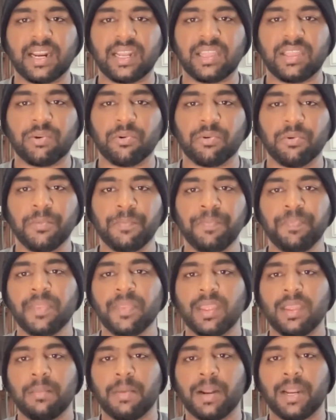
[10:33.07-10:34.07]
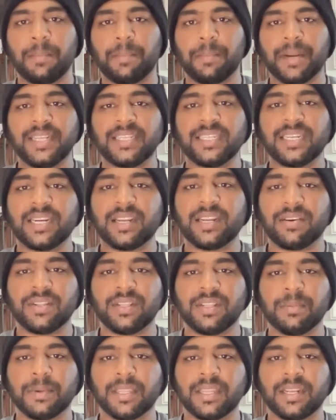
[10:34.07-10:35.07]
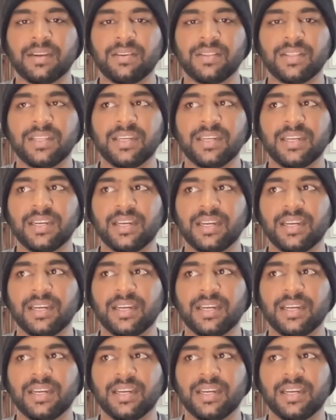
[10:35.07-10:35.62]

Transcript: கிடைச்சிரும் பட் இப்போ ரீசெண்டா வந்து பாத்தீங்கன்னா வந்து